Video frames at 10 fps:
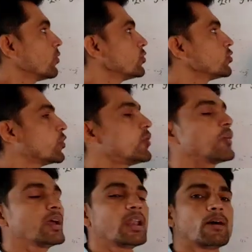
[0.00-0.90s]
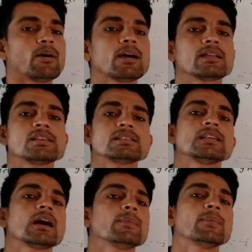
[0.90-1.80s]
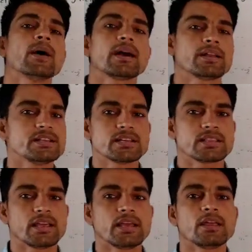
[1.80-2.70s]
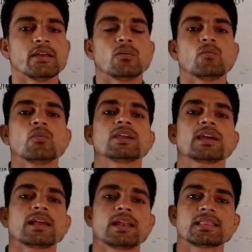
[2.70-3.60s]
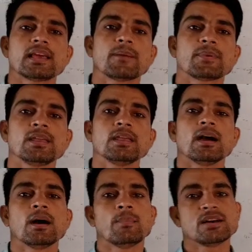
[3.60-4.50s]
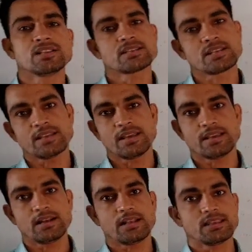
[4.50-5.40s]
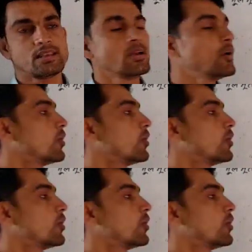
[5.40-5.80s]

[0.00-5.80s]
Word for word: उन दोनों के अलावा किसी का भी भाग नहीं जाता है वो क्या कहलाती है आपकी अभाज्य संख्या कहलाती है